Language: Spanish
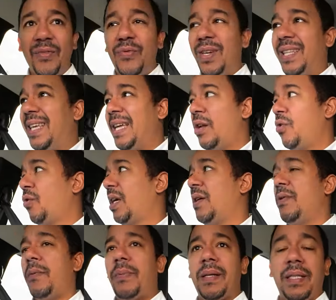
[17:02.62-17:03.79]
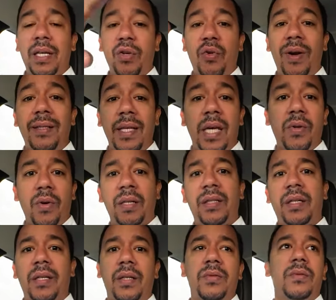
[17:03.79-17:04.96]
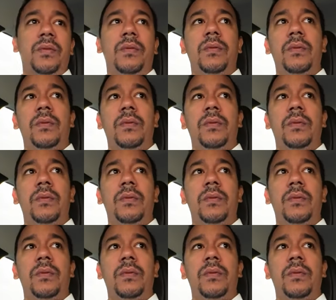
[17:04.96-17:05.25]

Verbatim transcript: definir lo que iba a pasar con el dedo en el terreno